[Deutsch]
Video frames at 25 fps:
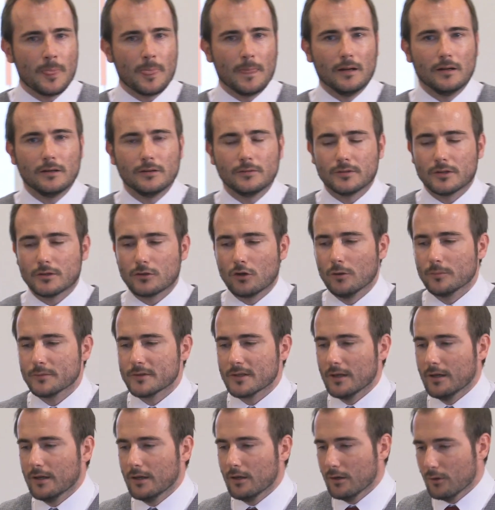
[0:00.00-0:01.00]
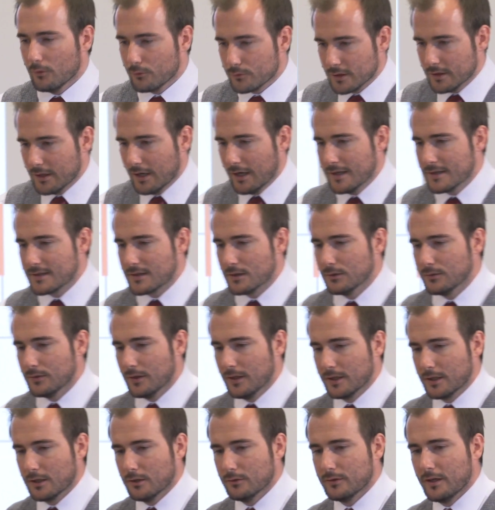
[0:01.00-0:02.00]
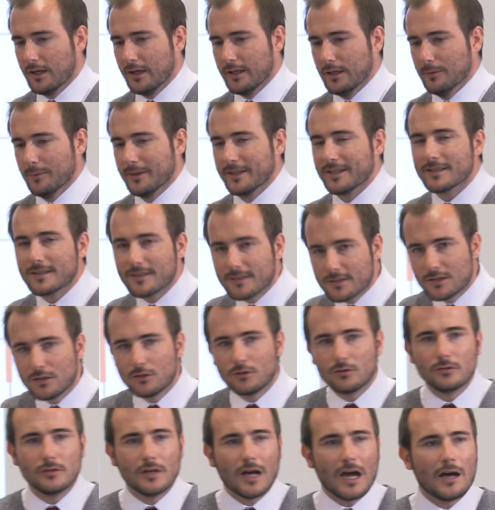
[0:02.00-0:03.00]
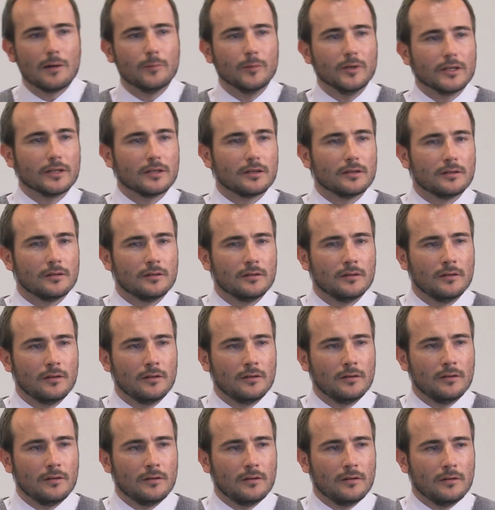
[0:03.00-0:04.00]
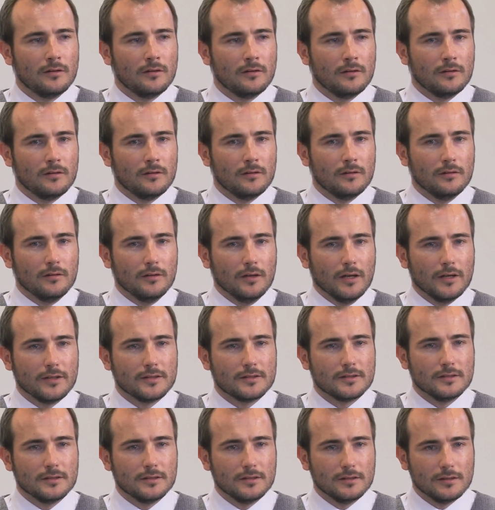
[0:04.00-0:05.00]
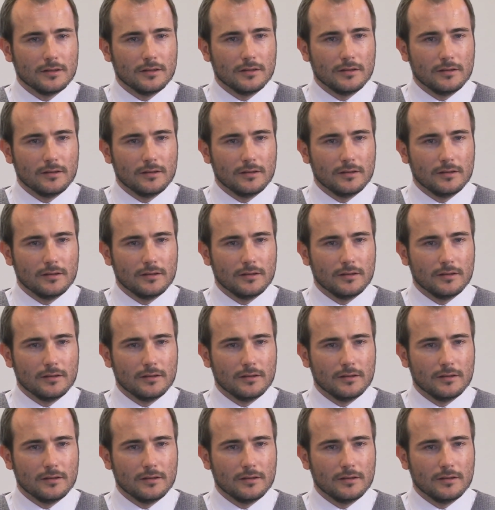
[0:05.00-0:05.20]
Ja, kommt auf den Einzelfall drauf an. Aber das ist die Dynamik, ja, die